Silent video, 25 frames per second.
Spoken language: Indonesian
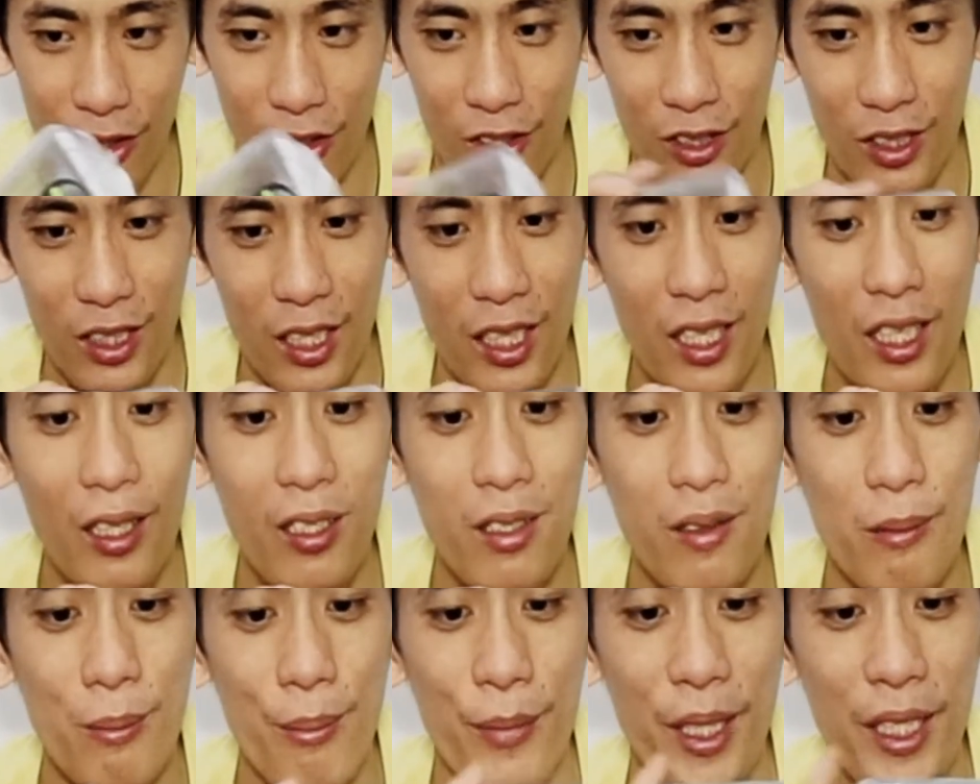nya
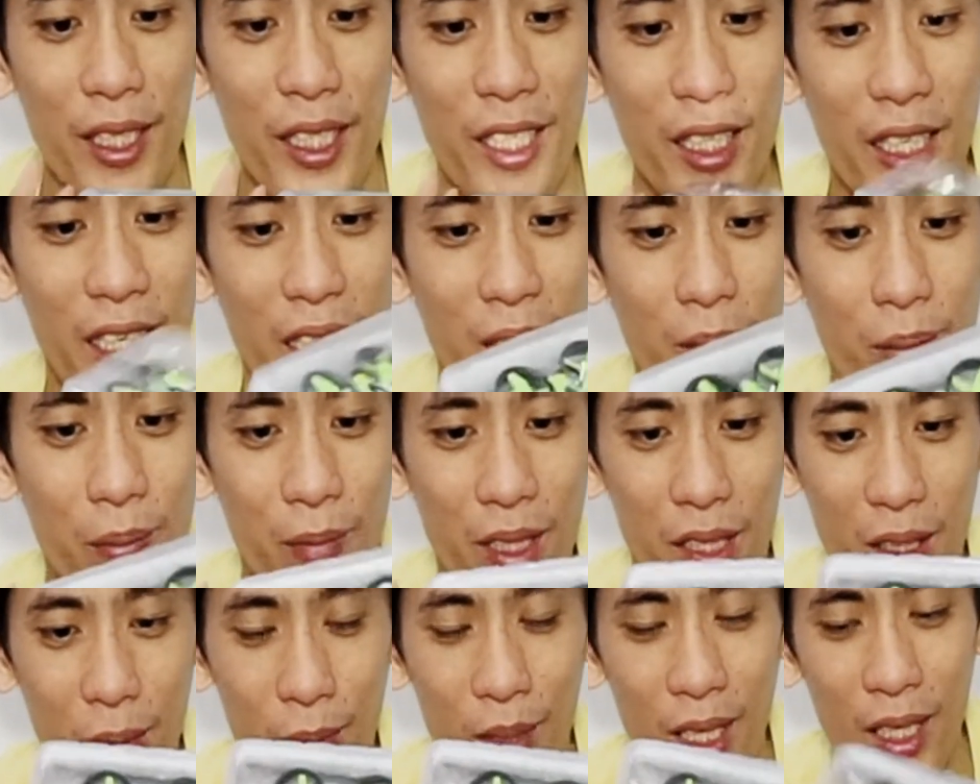mini ya
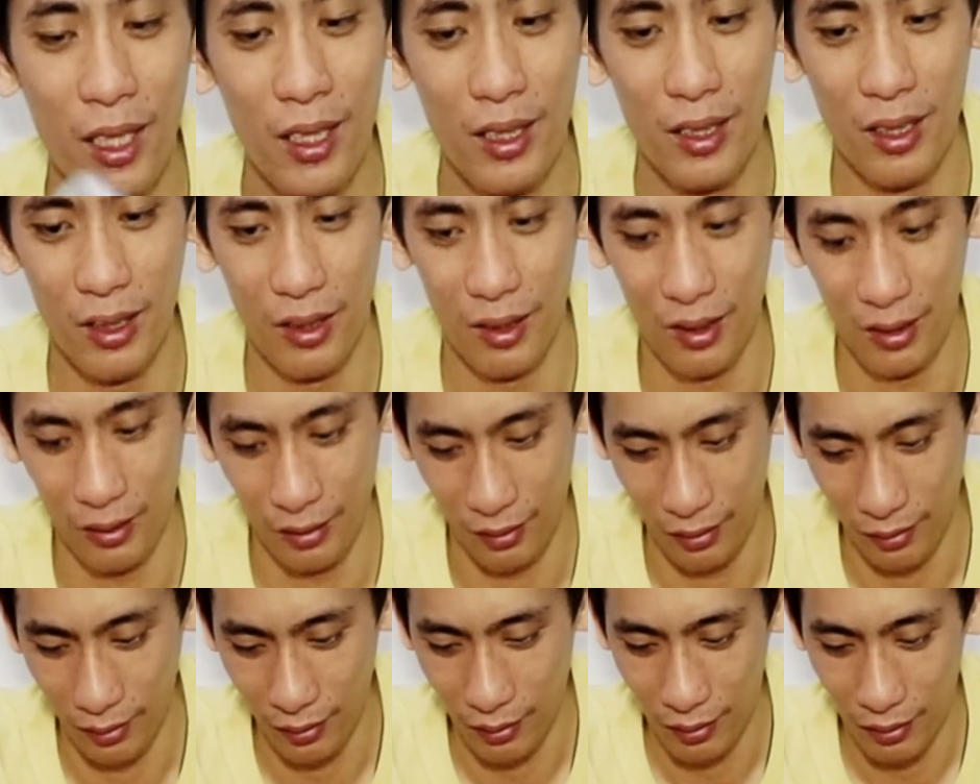mini banget
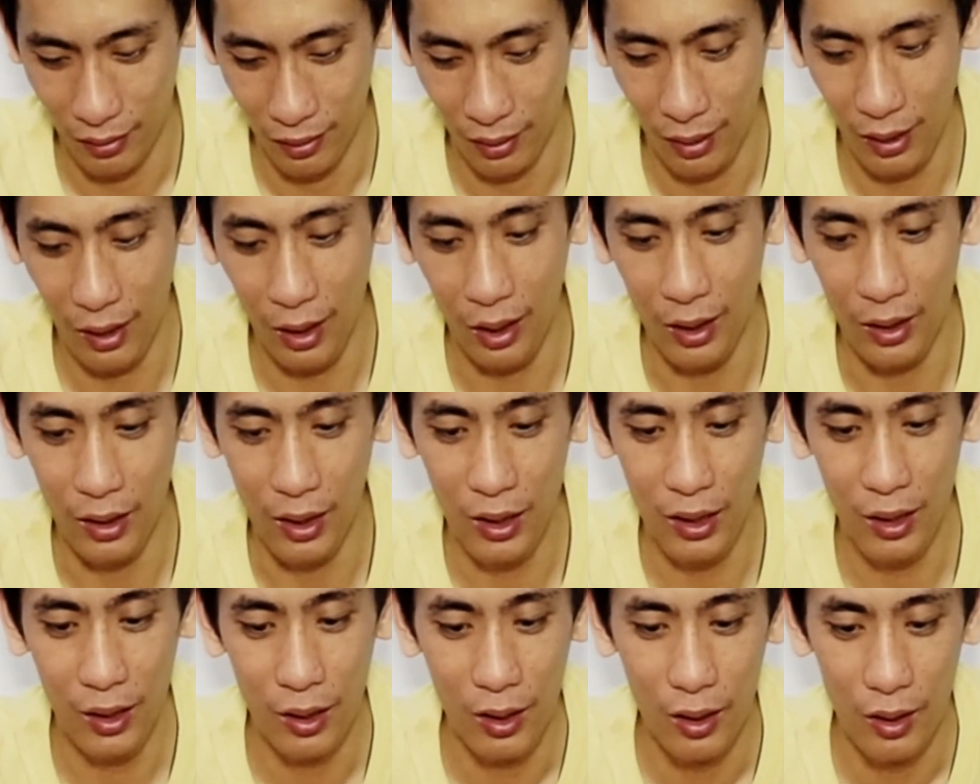nah ini